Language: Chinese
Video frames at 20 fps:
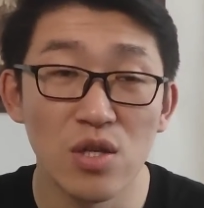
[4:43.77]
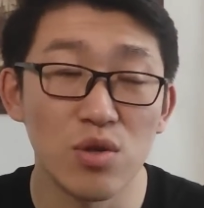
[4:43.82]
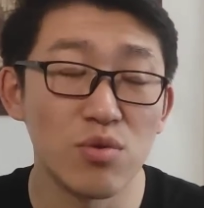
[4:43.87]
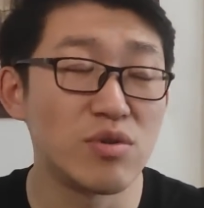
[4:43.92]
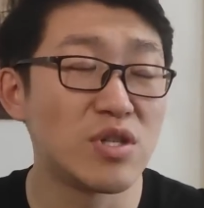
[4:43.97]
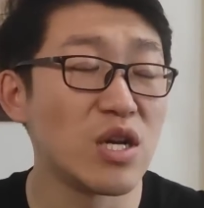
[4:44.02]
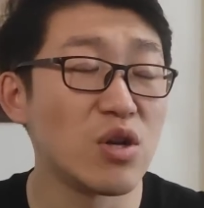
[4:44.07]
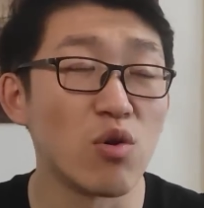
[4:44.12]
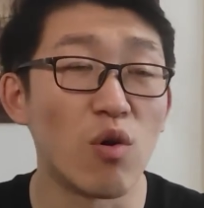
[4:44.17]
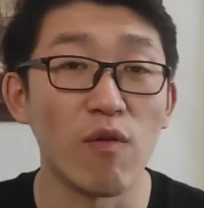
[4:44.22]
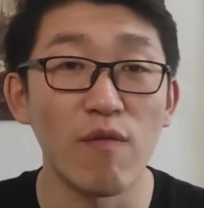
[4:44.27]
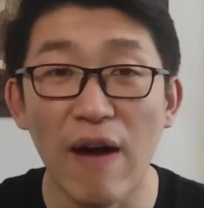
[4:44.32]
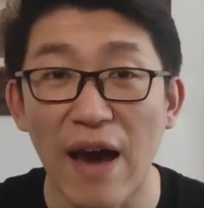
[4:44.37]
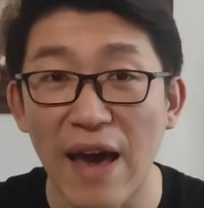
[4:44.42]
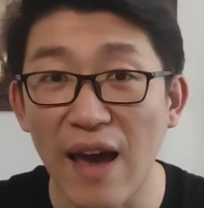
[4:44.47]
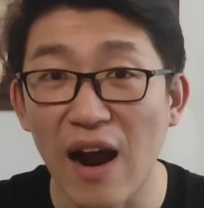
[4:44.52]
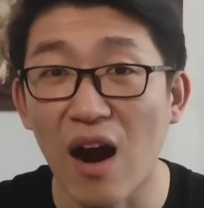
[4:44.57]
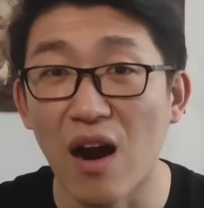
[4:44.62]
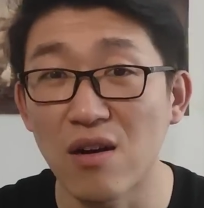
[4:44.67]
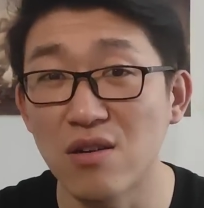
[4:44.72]
就是这种
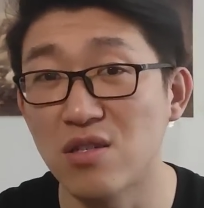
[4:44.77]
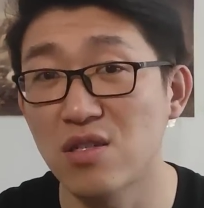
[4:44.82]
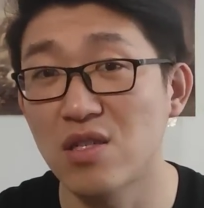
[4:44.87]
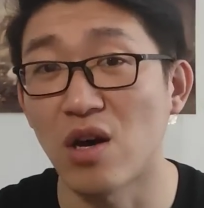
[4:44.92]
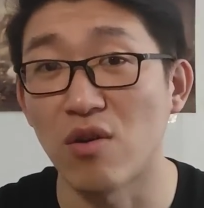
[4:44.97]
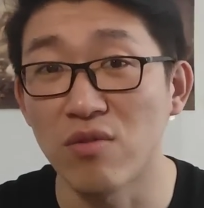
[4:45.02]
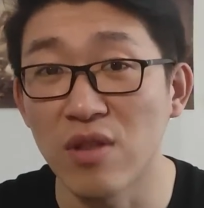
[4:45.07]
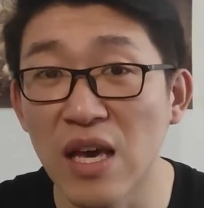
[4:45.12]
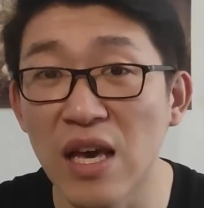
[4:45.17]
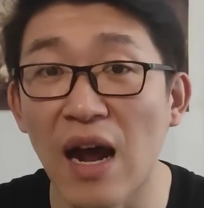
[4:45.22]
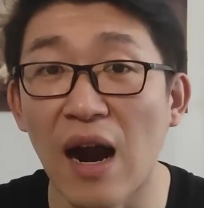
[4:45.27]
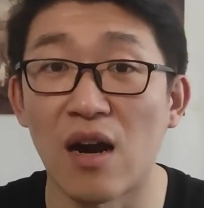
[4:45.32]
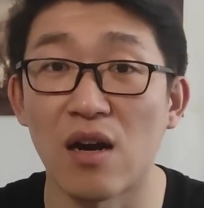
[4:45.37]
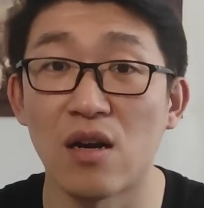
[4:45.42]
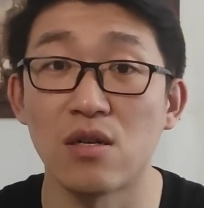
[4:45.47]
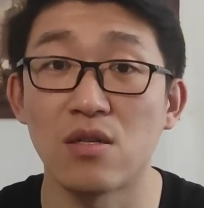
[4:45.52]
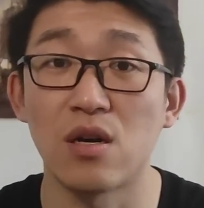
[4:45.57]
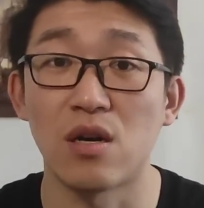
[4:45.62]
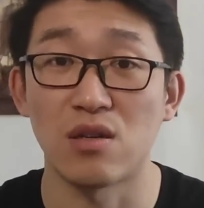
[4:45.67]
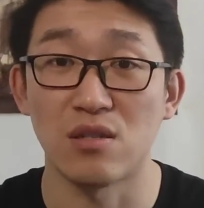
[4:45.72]
外行指导内
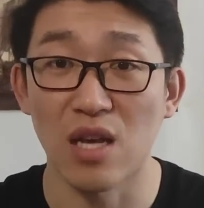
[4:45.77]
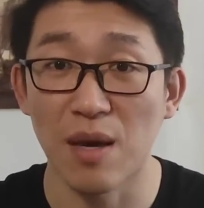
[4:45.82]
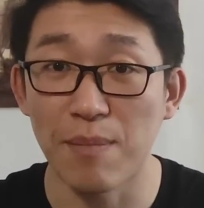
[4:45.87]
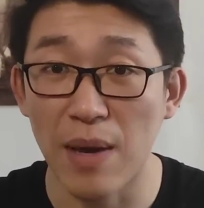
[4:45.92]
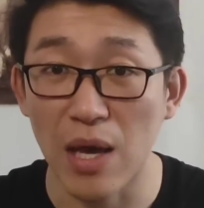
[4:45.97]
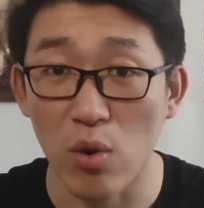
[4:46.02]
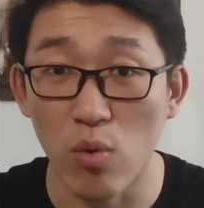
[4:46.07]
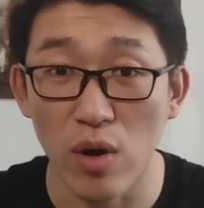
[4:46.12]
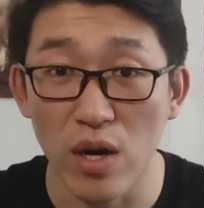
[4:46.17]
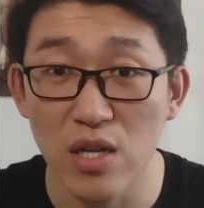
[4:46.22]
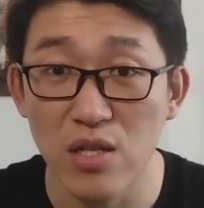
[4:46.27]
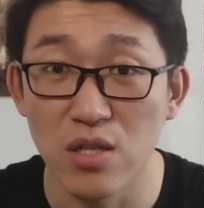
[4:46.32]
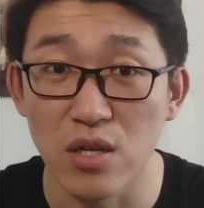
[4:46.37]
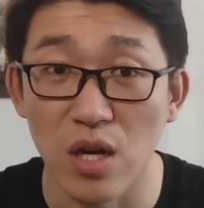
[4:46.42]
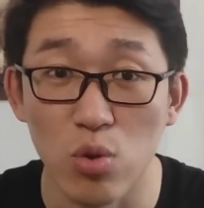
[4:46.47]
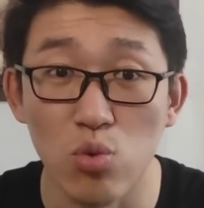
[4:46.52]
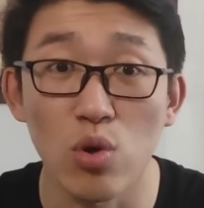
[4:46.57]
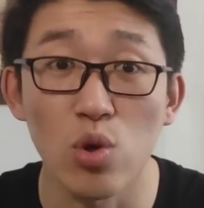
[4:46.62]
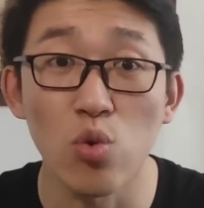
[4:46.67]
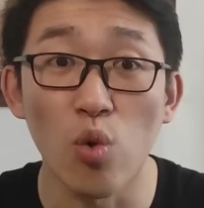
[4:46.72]
行的事儿，在美国历史
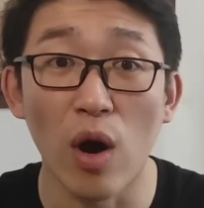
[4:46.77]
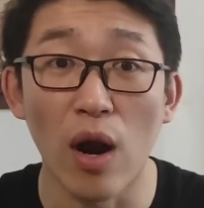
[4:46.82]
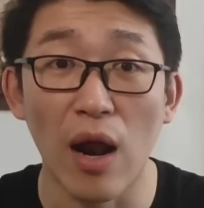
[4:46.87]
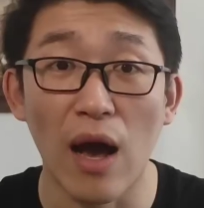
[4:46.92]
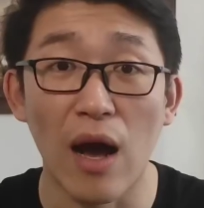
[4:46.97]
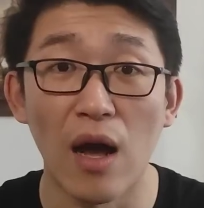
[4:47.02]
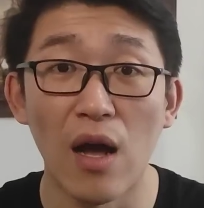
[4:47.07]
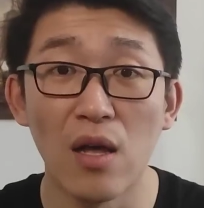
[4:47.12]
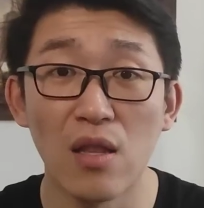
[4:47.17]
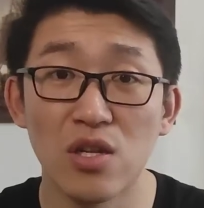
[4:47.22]
上多多了。